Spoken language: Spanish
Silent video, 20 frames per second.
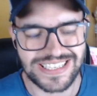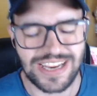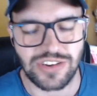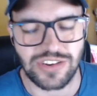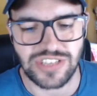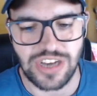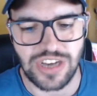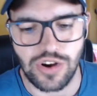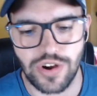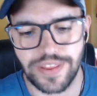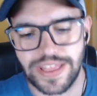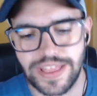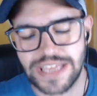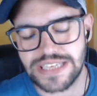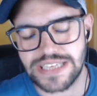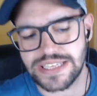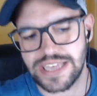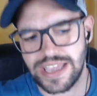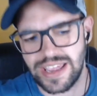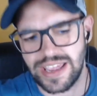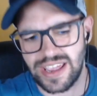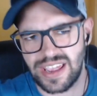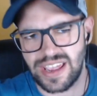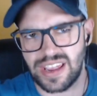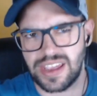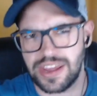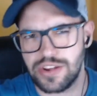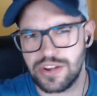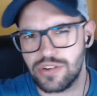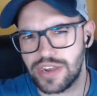¿Os acordáis que
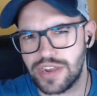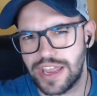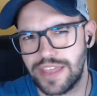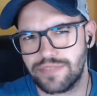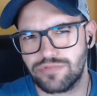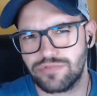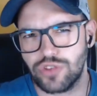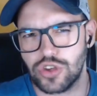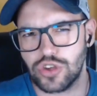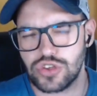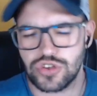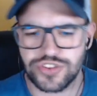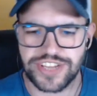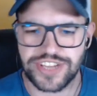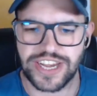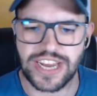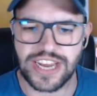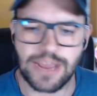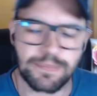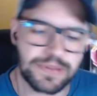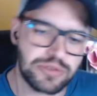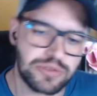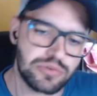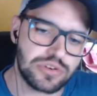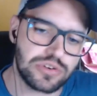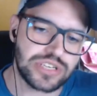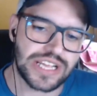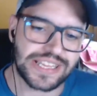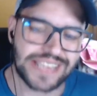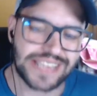creo que dos o tres
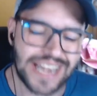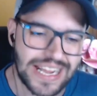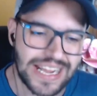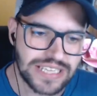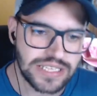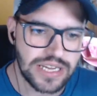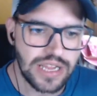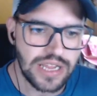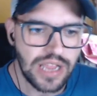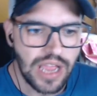capítulos atrás